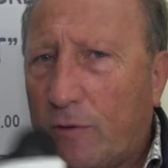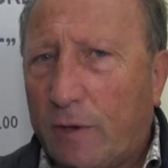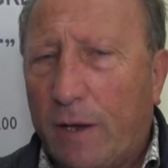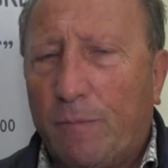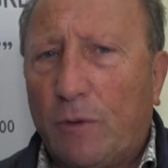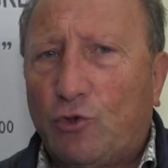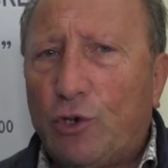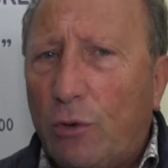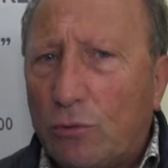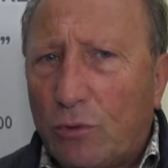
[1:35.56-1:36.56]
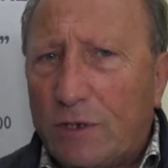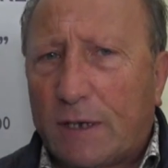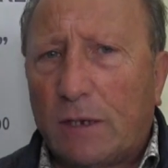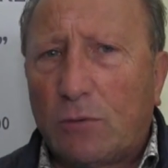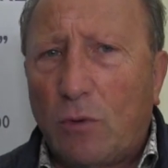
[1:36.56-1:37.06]
Sì, ciclo
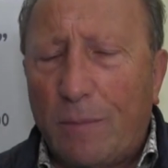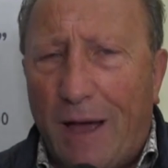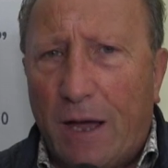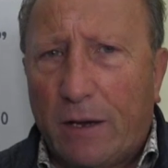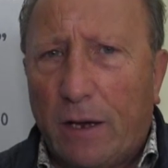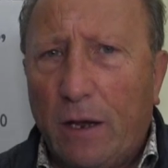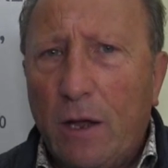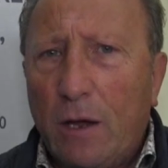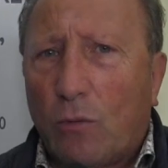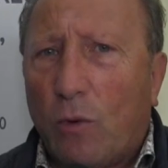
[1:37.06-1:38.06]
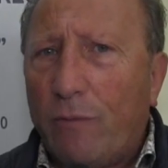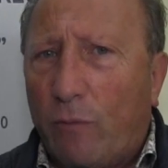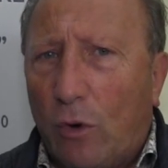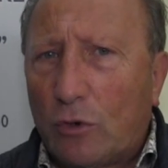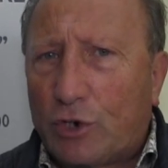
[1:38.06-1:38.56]
turistica dei due mari
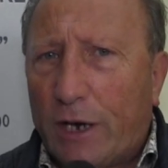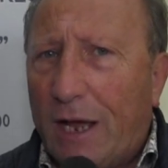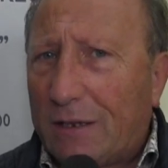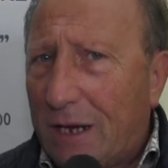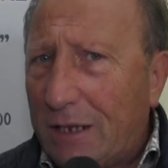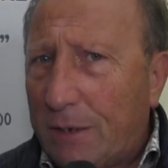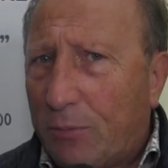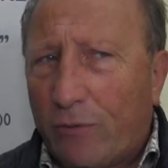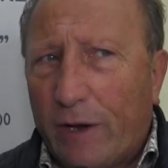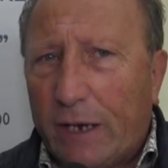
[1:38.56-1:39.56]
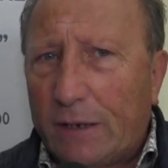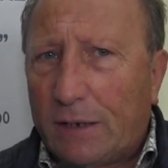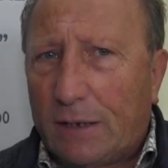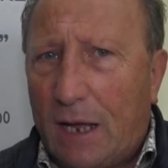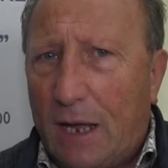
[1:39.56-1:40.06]
coinvolge atleti
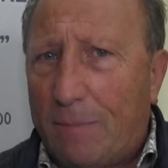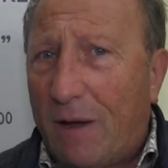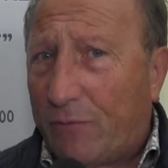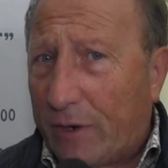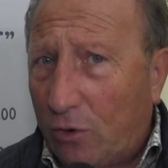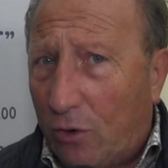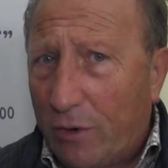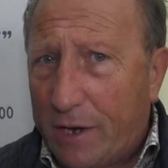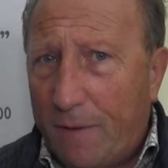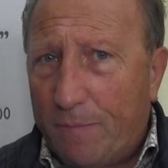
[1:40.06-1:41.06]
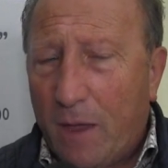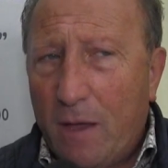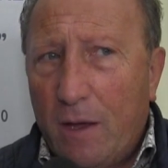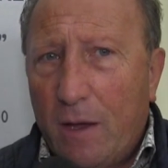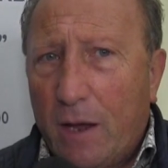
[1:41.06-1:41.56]
provenienti da Manfredonia
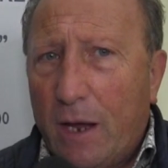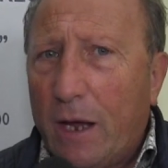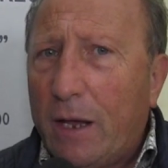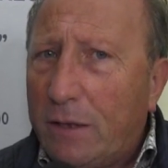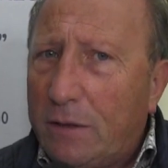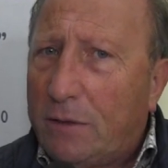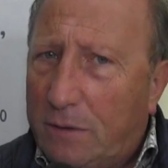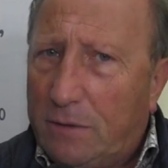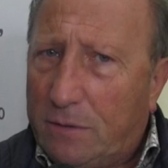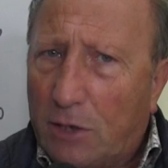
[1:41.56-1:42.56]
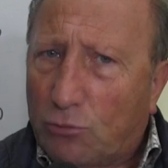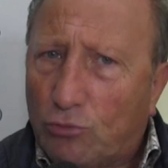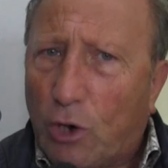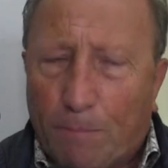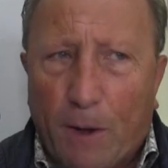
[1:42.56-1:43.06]
e, e da
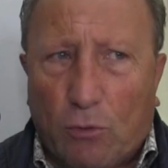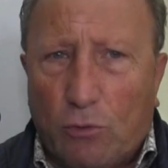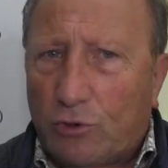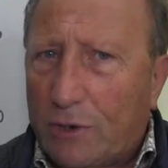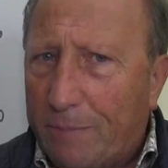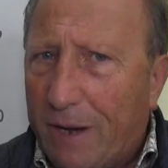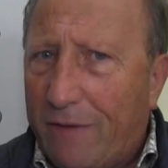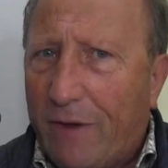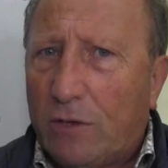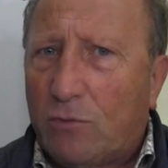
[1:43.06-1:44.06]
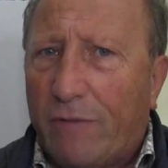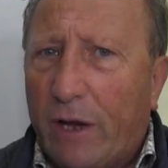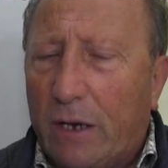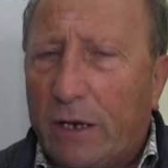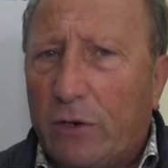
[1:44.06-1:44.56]
tutto il percorso da Benevento a
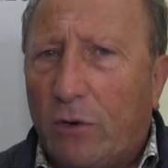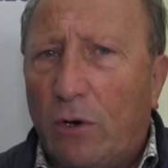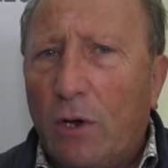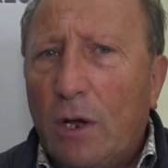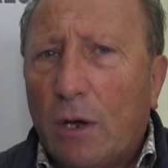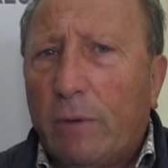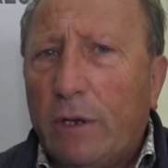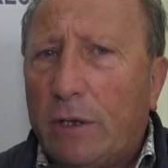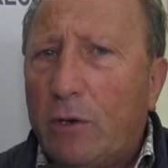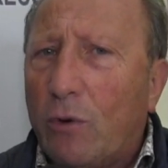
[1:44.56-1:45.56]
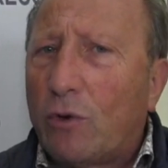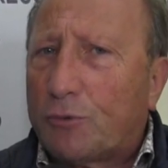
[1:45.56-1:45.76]
Avellino, quindi noi